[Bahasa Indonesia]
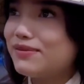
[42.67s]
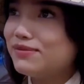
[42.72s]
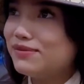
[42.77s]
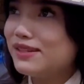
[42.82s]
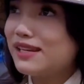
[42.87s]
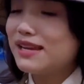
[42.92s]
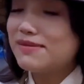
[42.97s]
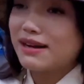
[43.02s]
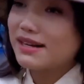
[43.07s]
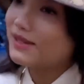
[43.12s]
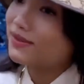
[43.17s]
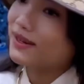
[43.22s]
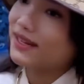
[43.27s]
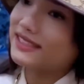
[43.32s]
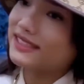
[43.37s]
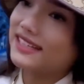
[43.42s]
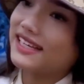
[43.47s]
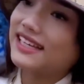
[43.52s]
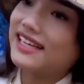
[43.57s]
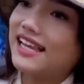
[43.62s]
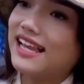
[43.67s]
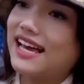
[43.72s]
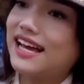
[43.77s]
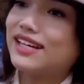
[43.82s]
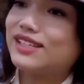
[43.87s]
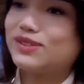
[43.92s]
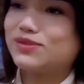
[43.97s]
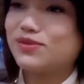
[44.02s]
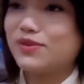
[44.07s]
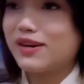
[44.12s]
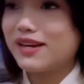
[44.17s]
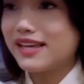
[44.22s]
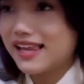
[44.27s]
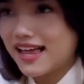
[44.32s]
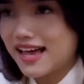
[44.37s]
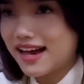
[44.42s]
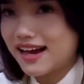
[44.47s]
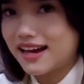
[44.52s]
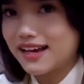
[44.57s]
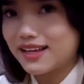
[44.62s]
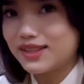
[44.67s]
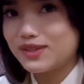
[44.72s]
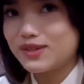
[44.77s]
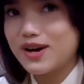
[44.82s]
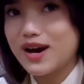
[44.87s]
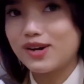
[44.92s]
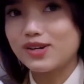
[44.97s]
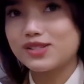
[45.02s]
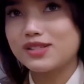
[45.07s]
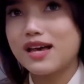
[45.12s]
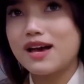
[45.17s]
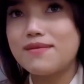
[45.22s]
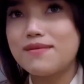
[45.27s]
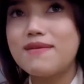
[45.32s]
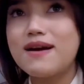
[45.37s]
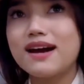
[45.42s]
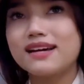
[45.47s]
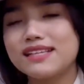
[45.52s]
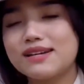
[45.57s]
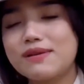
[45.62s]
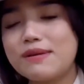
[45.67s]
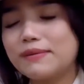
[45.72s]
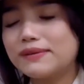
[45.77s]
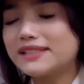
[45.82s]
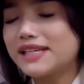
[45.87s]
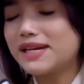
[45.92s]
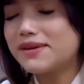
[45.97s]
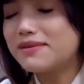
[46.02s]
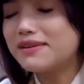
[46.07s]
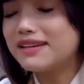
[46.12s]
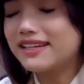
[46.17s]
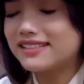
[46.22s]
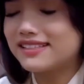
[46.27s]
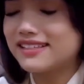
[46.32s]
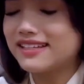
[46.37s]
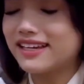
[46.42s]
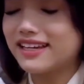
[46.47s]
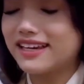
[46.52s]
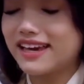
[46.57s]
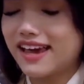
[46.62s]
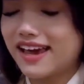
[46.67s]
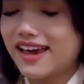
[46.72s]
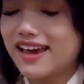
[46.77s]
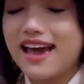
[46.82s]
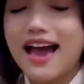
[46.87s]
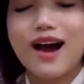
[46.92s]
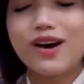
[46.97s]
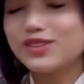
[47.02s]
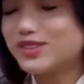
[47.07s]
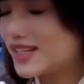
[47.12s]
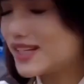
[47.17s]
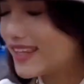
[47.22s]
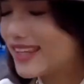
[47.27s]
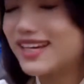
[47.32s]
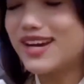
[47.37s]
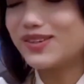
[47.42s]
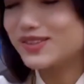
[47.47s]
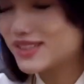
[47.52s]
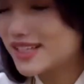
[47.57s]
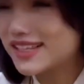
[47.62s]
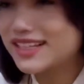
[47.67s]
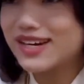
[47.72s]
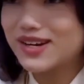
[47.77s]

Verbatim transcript: Mulanya, rombongan Aziza Salsha dan Pratama Arhan yang lebih dulu tiba di rumah Raffi.